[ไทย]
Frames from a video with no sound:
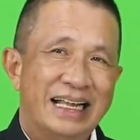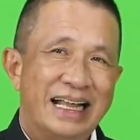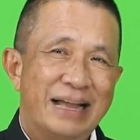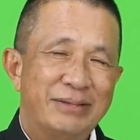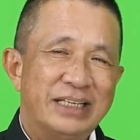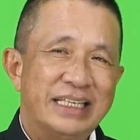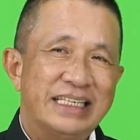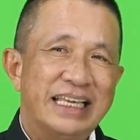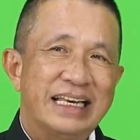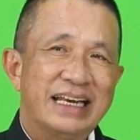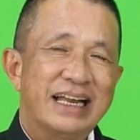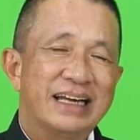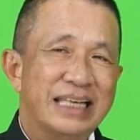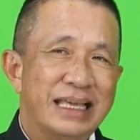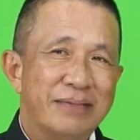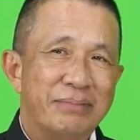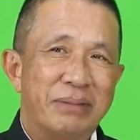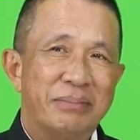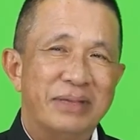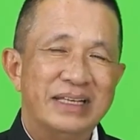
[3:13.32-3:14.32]
นะครับจริงๆ เรื่
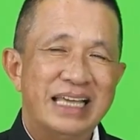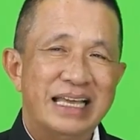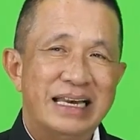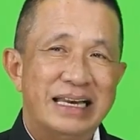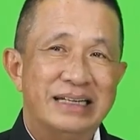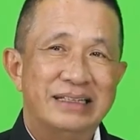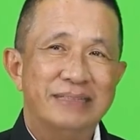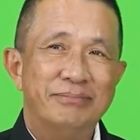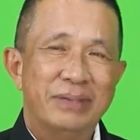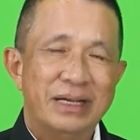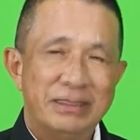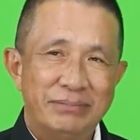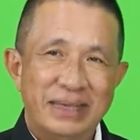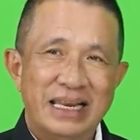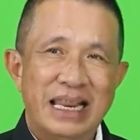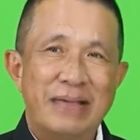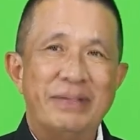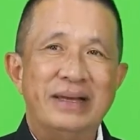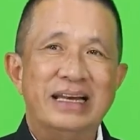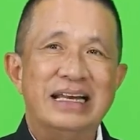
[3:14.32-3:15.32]
องนี้มันไม่ใช่ไม่
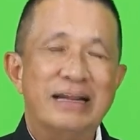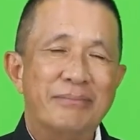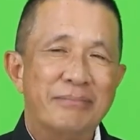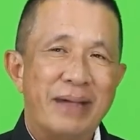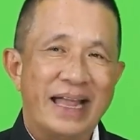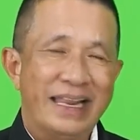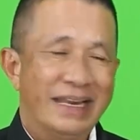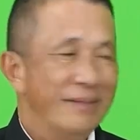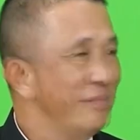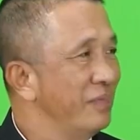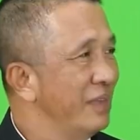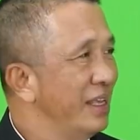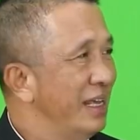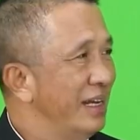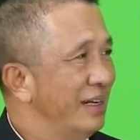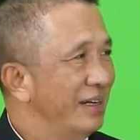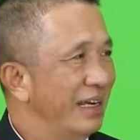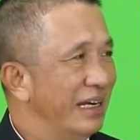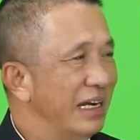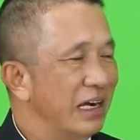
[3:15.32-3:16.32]
ไม่ได้เป็นเรื่องใหม่
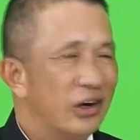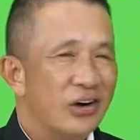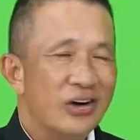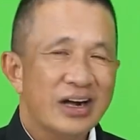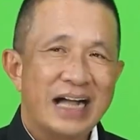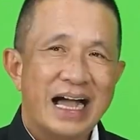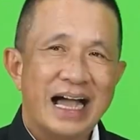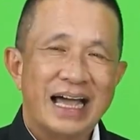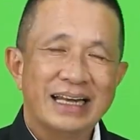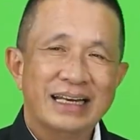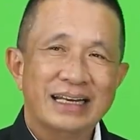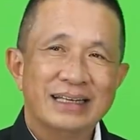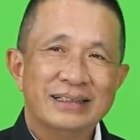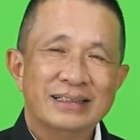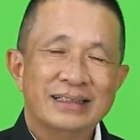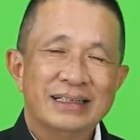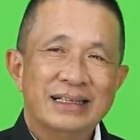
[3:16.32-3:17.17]
ในเรื่องของการ